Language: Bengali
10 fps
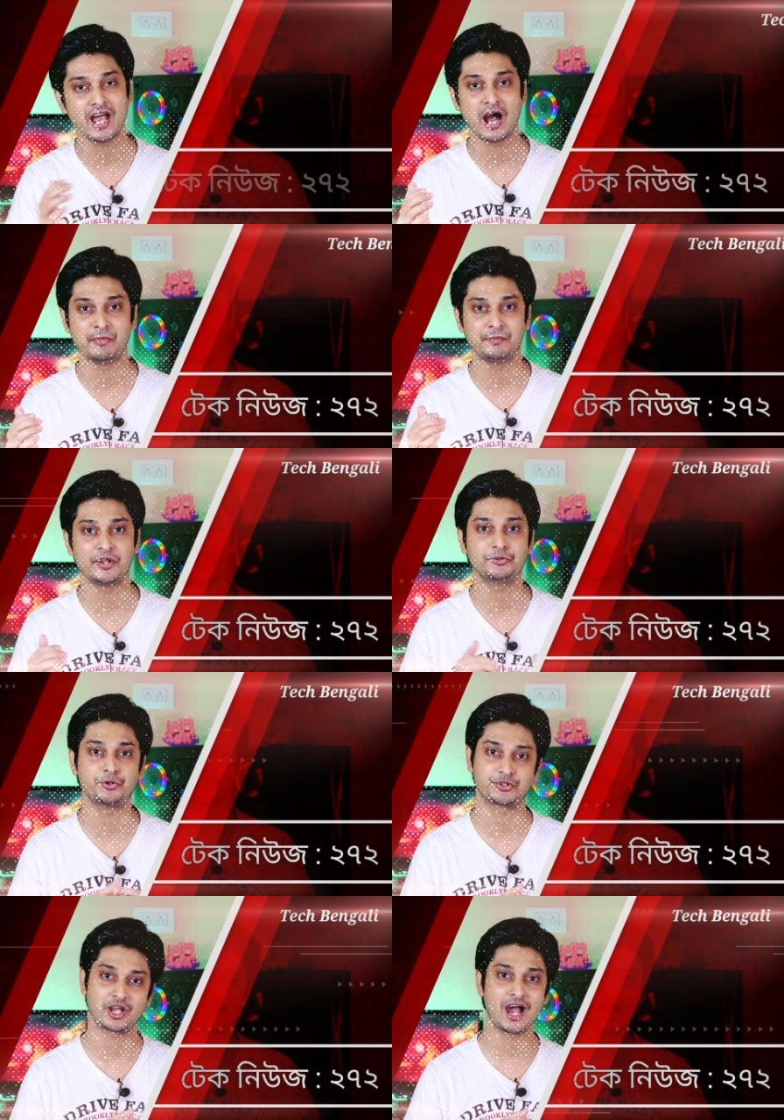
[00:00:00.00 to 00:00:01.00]
নিয়ে আমি
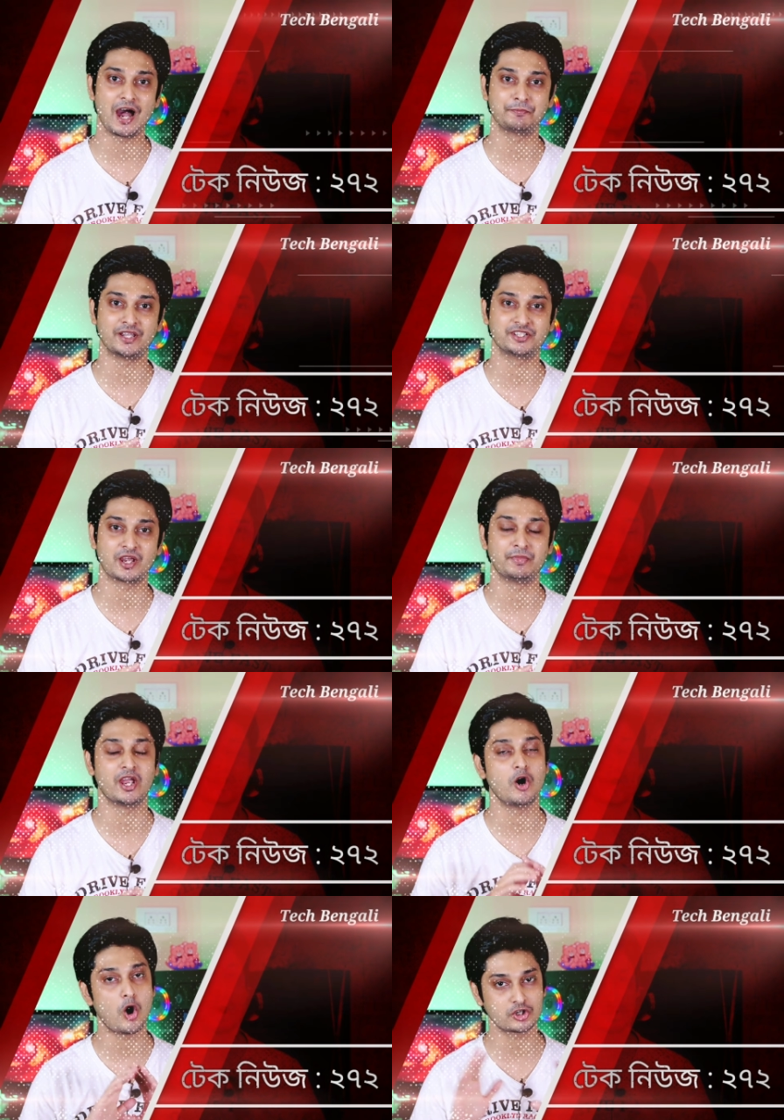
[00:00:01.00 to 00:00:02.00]
প্রিয়তোষ আপনাদের
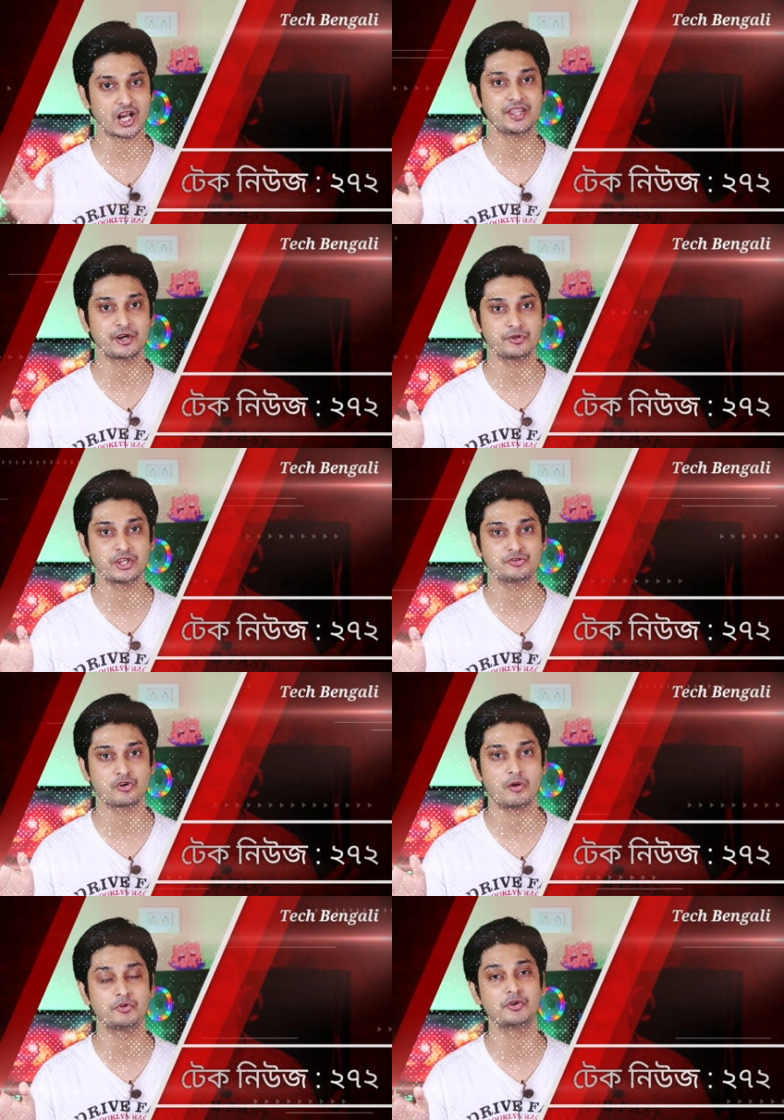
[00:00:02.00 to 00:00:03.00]
সামনে অসাধারণ
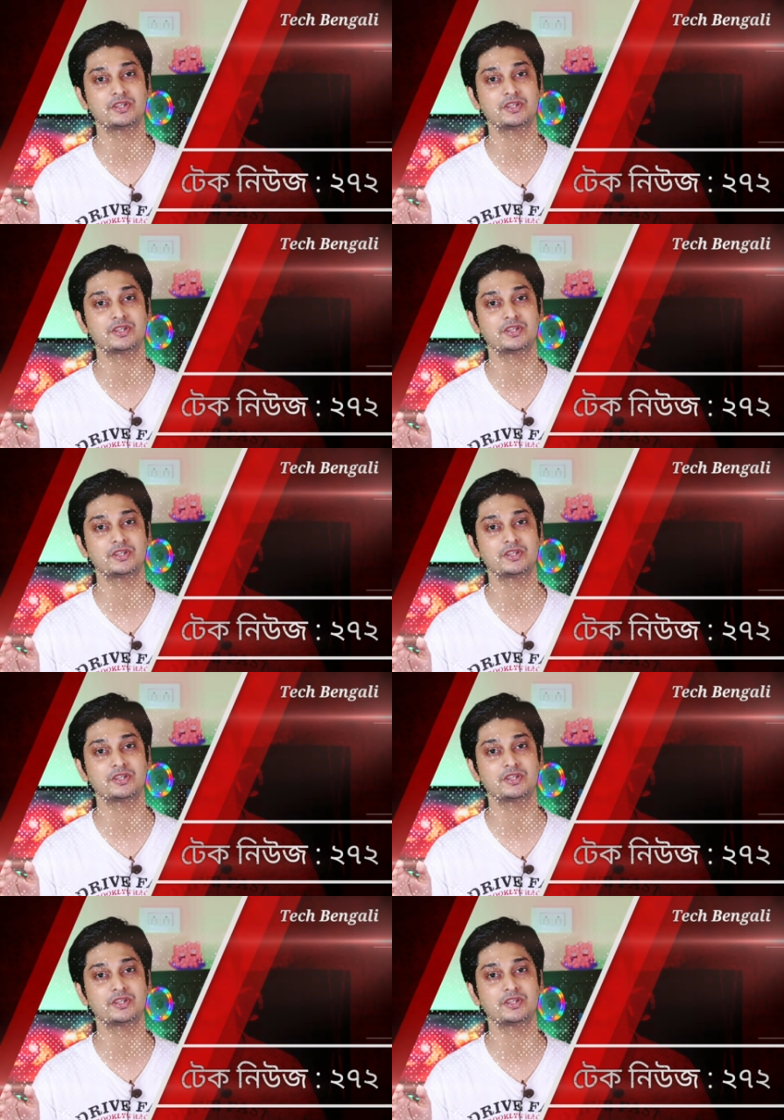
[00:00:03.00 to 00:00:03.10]
কিছু খবর